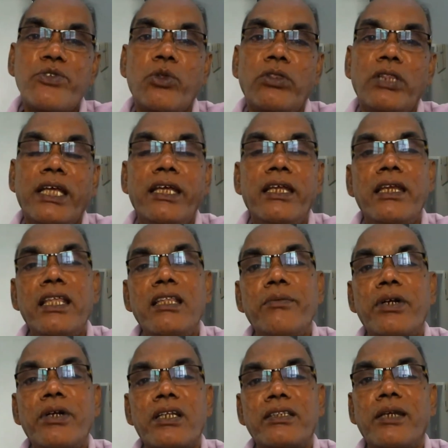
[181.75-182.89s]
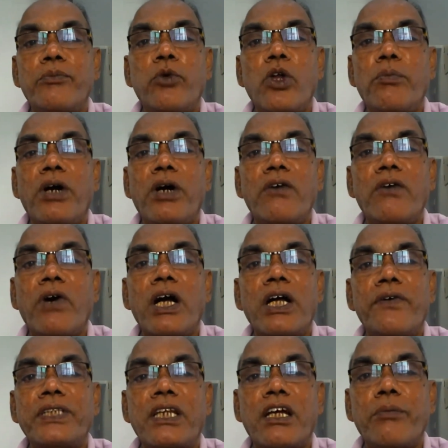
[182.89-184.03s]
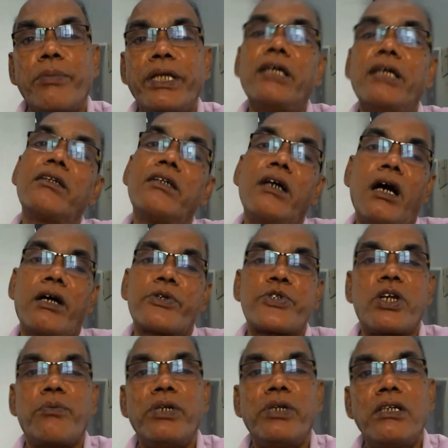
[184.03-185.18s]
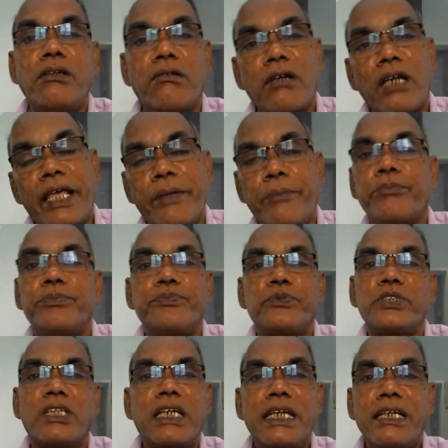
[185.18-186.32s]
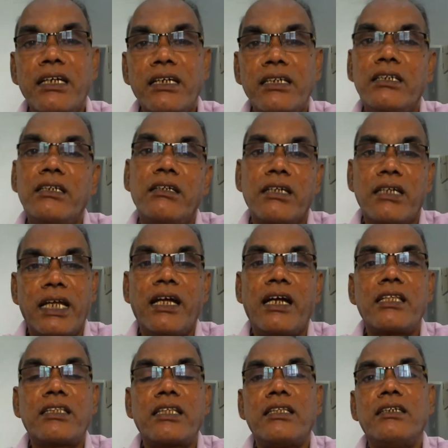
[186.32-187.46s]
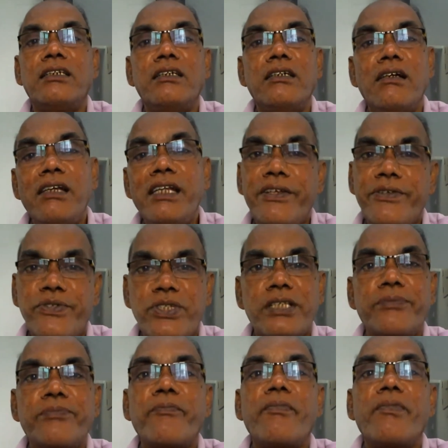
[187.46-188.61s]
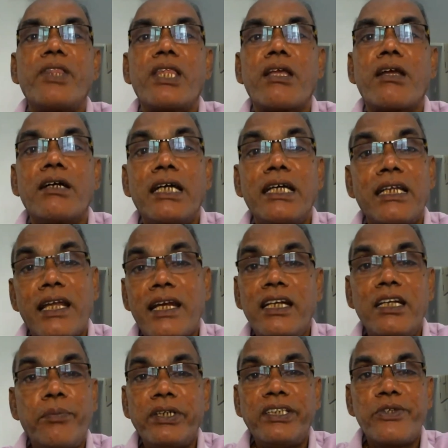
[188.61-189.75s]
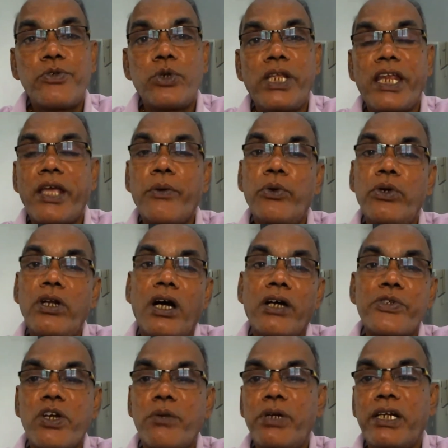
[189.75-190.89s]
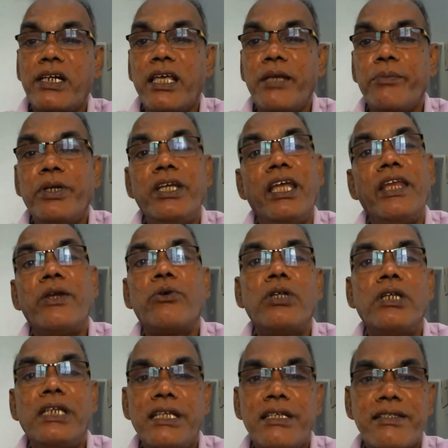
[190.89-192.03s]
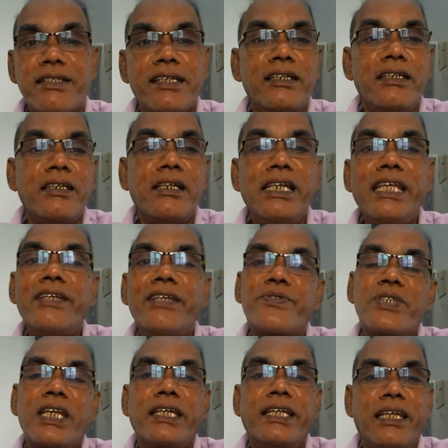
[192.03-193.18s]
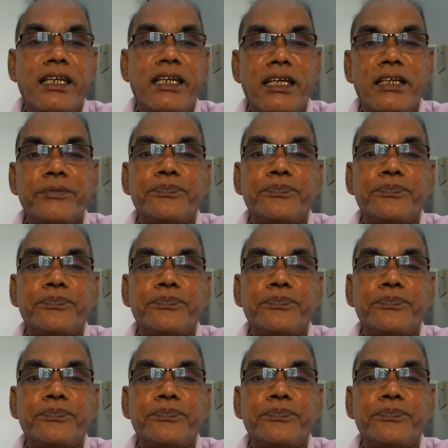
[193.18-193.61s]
சொத்தை நீதிமன்றத்தின் மூலமாக வாங்குவதற்கு பெயர் ஆப்ஷனபிள் கிளைம் ரைட்டா அடுத்தது லீஸ் நான் ரெண்டு பகுதி சொல்லியிருக்கேன் ஒன்று ஆப்ஷனபிள் கிளைம் இன்னொன்று லீஸ் லீஸ்னா என்ன